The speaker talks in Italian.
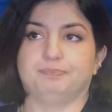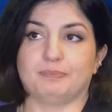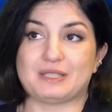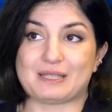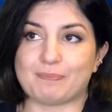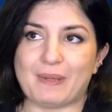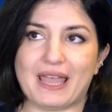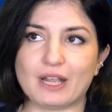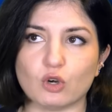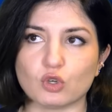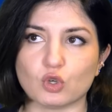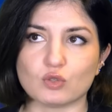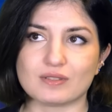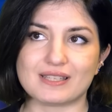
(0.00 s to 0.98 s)

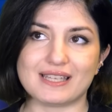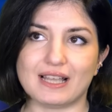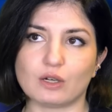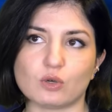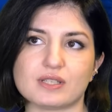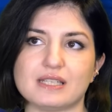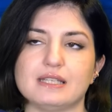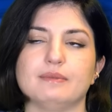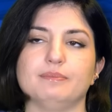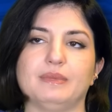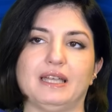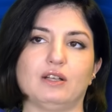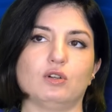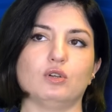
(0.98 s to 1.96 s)
Spero non sia così,
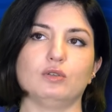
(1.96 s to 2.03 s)
ecco,